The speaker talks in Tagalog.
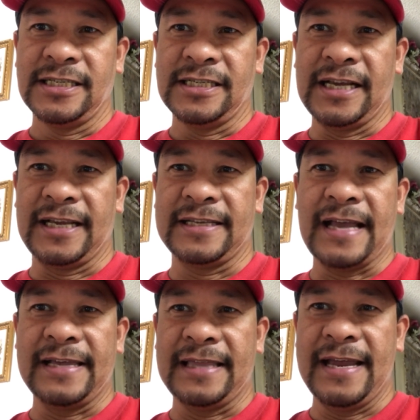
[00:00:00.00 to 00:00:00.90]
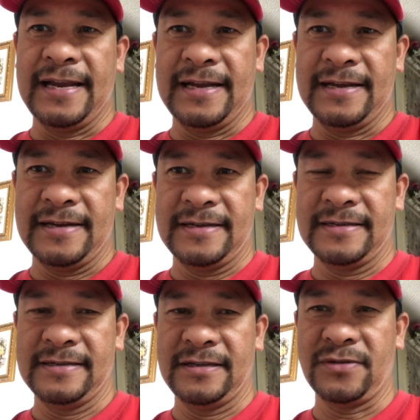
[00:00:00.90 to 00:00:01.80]
Exciting
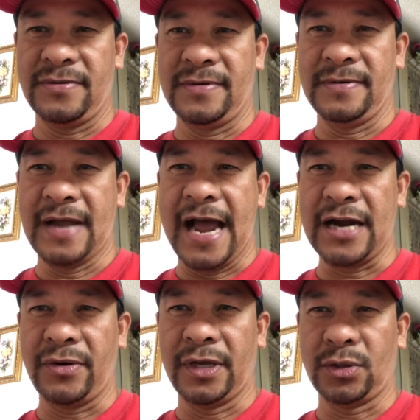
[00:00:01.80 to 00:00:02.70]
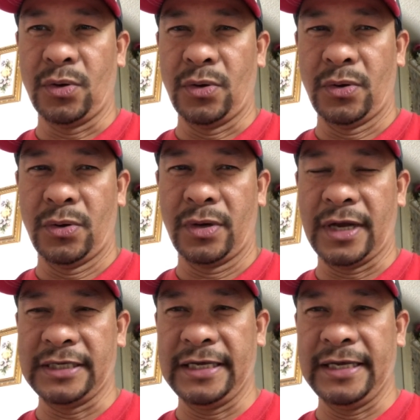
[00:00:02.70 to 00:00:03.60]
itong araw na to
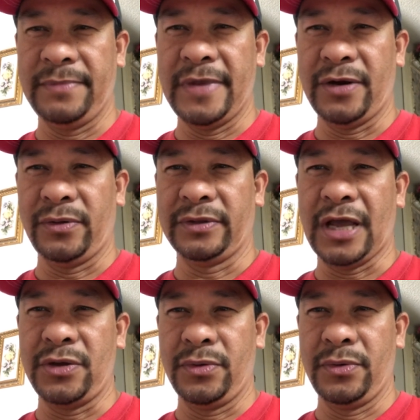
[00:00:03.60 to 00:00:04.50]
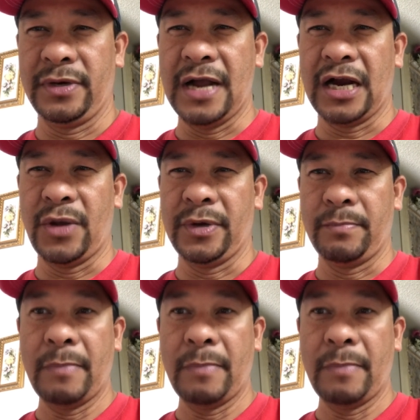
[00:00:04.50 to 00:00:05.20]
kasi meron tayong gagawing